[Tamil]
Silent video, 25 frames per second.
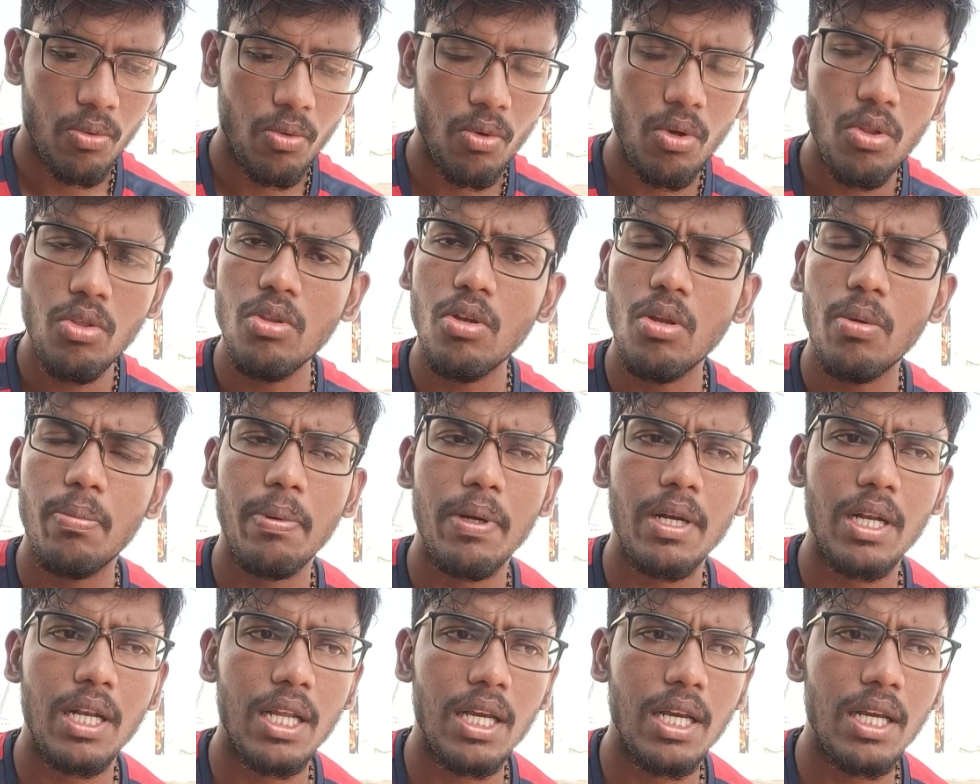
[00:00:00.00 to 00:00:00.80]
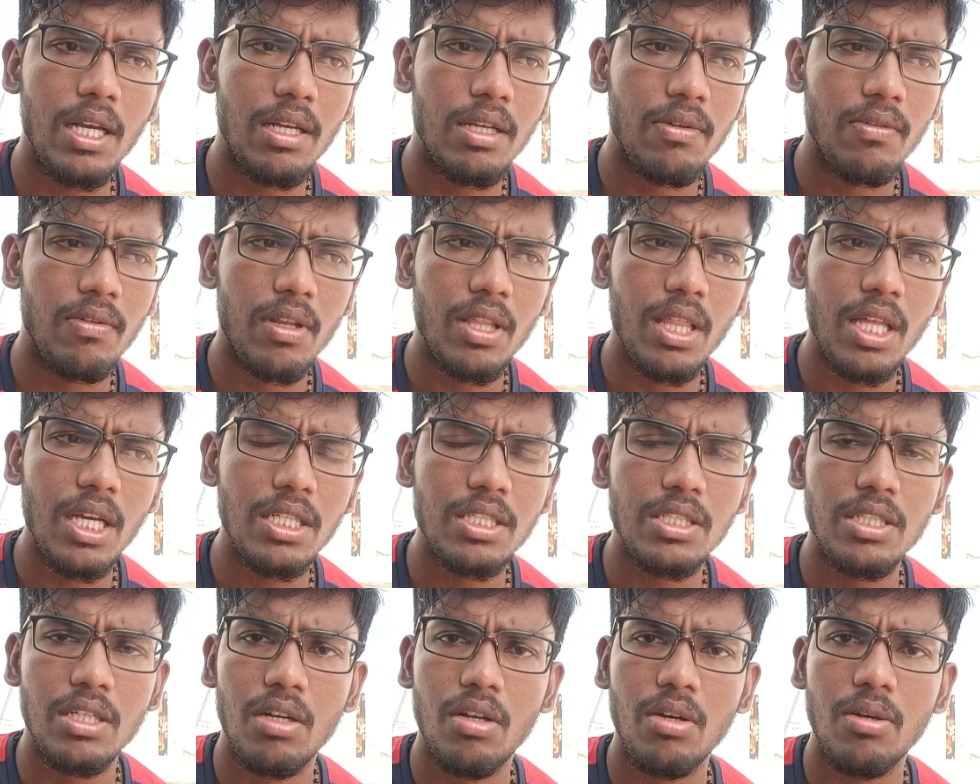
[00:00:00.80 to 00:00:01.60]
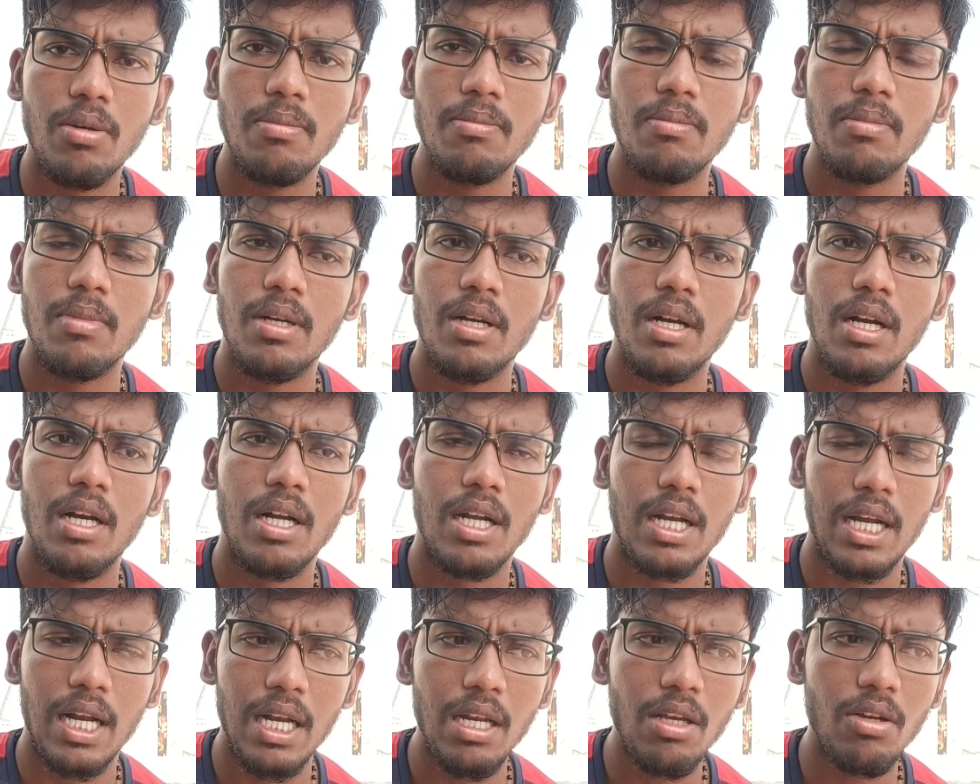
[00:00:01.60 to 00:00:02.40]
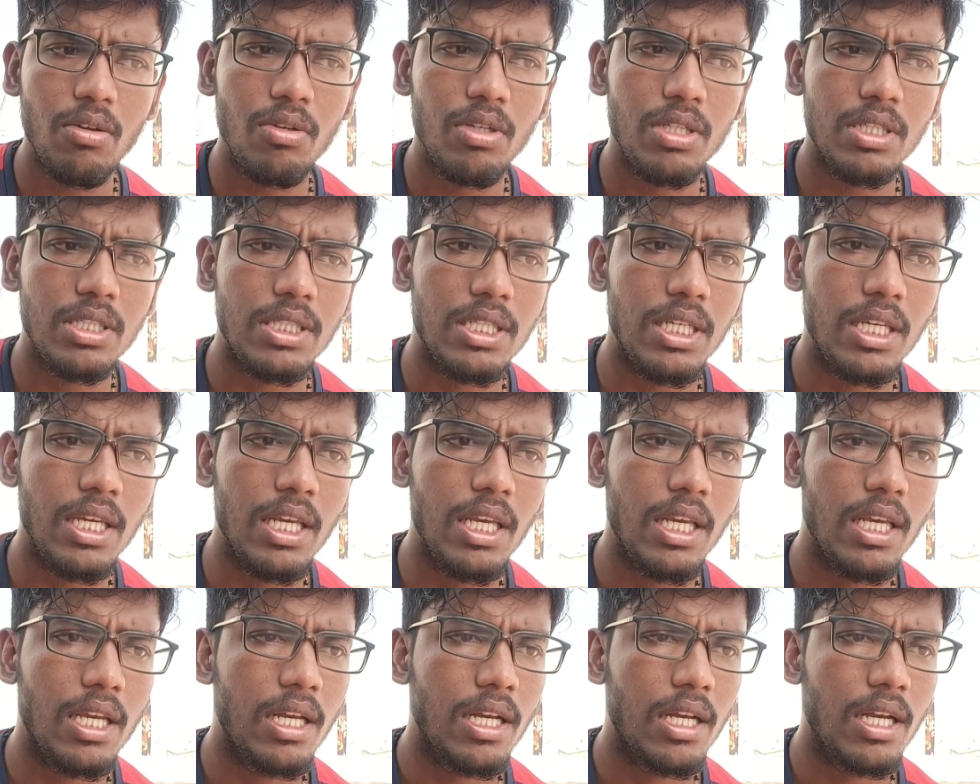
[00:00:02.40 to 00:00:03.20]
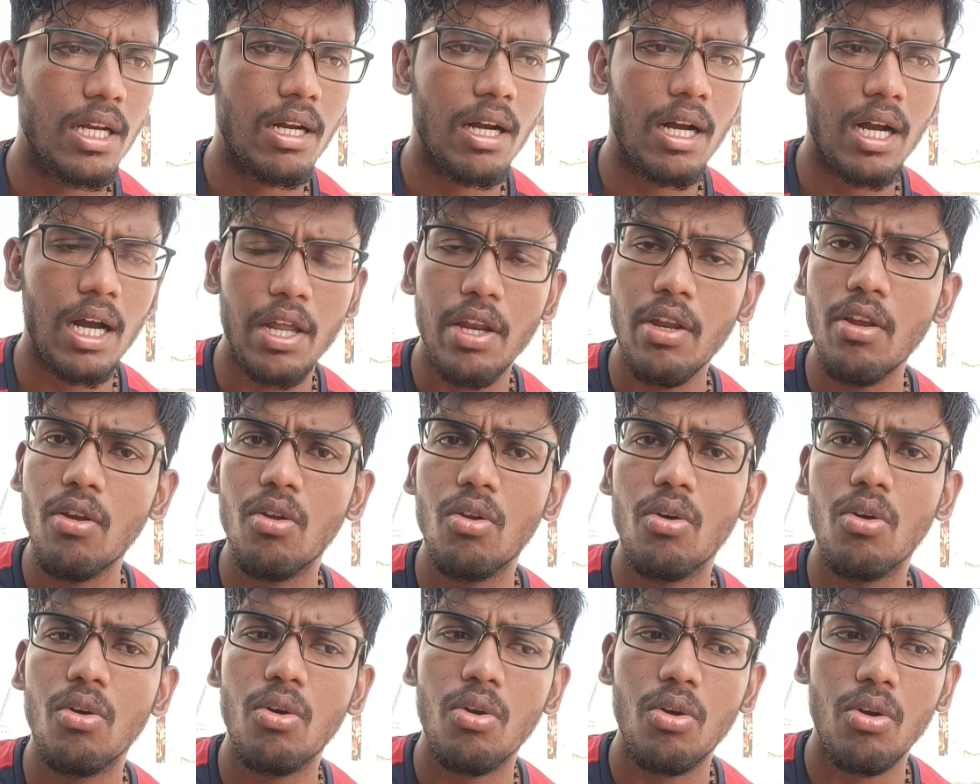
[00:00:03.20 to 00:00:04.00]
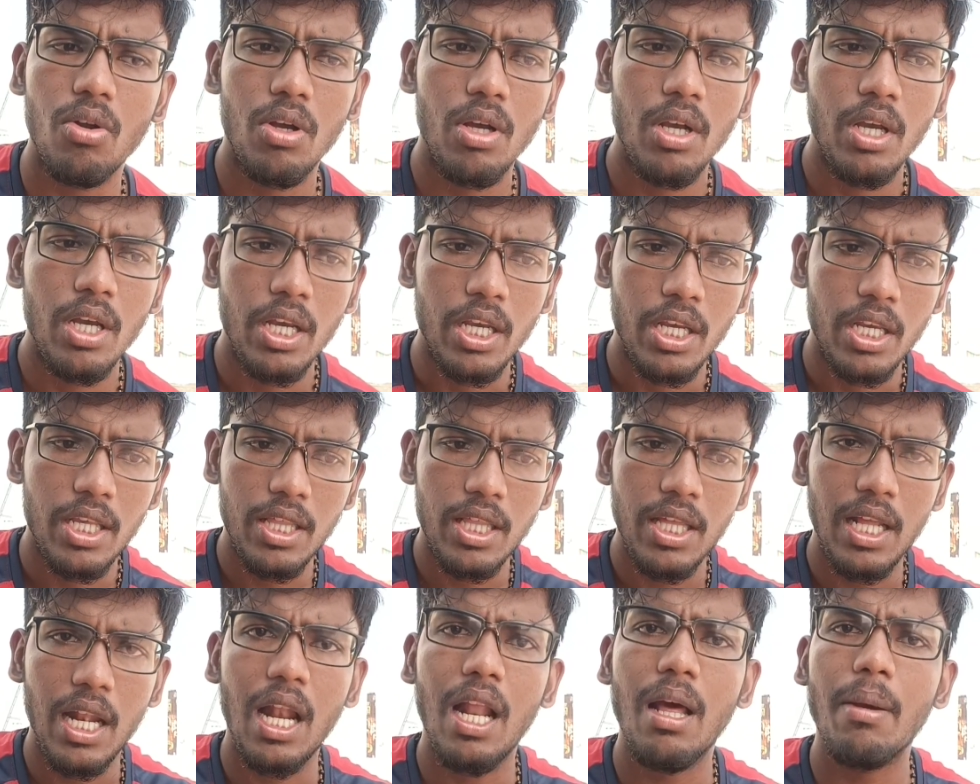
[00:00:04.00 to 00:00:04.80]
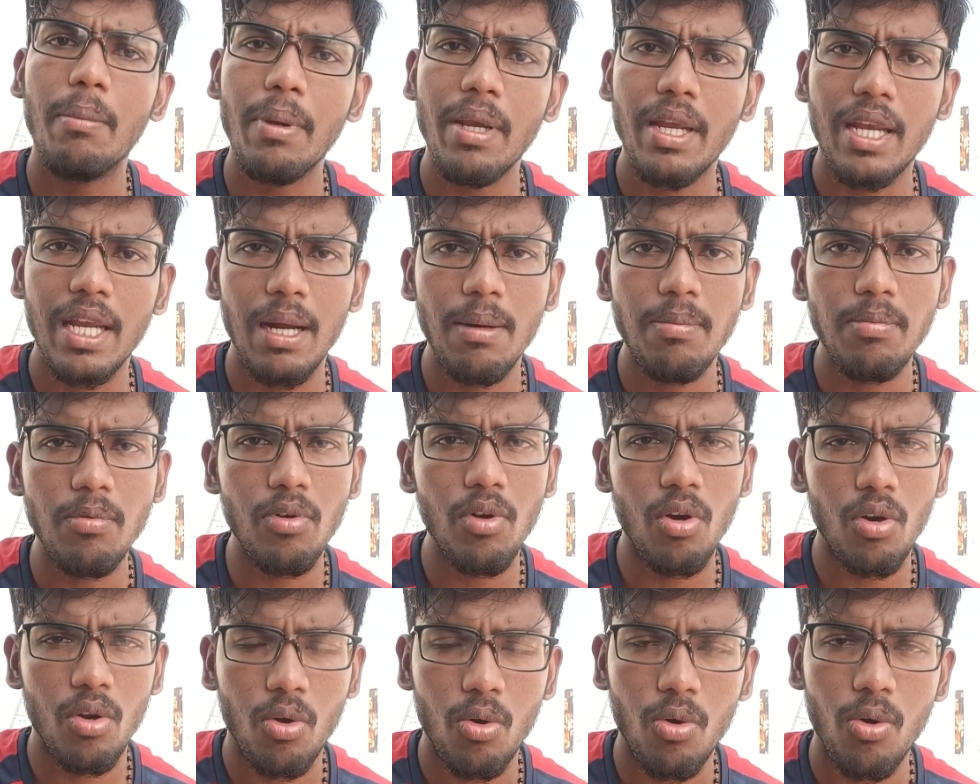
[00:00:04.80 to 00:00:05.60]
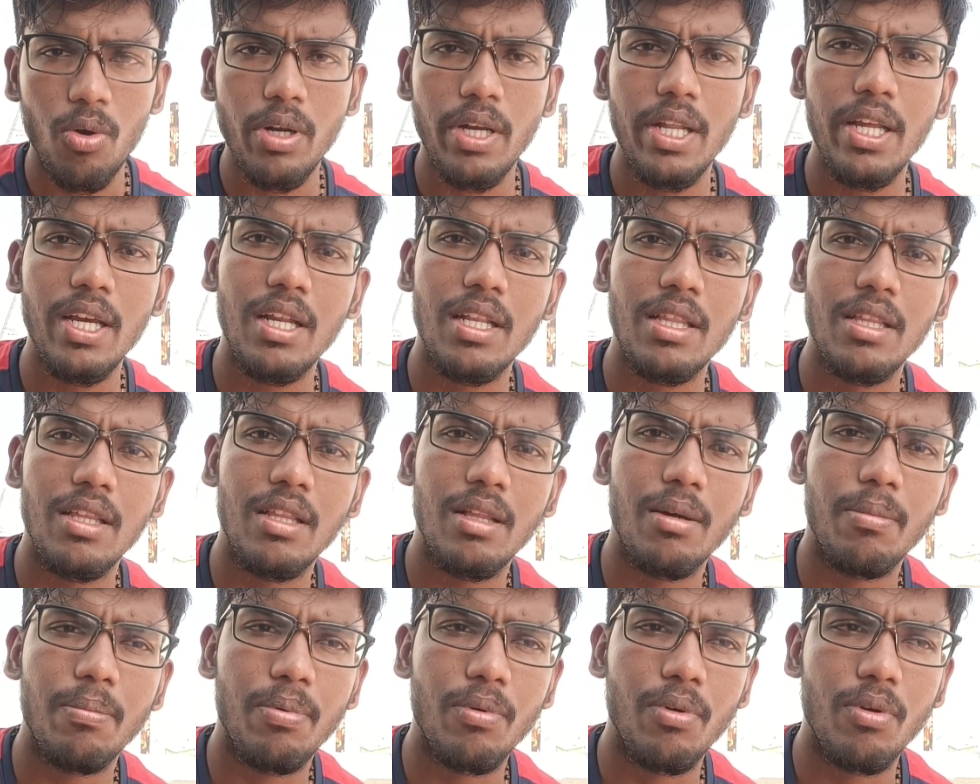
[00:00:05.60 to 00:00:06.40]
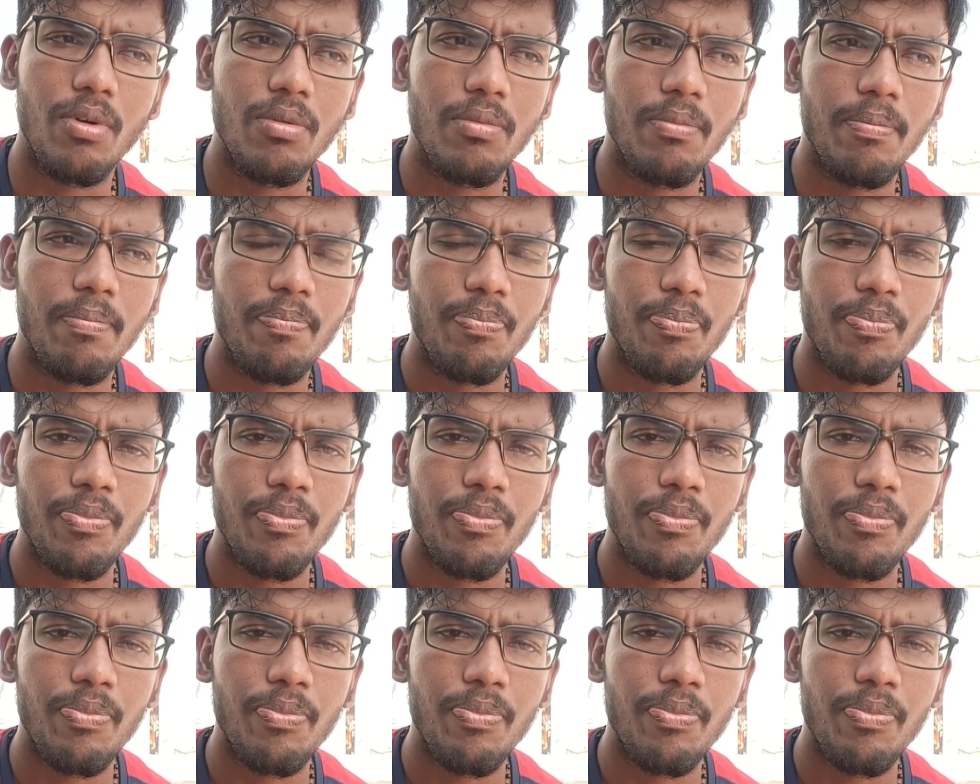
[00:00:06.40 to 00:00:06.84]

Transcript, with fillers: உளுந்தூர்பேட்டை விருதாச்சலம் கள்ளக்குறிச்சி அரியலூர் இது எல்லாமே கேப்டனோட கோட்டையாக இருந்தது அப்போது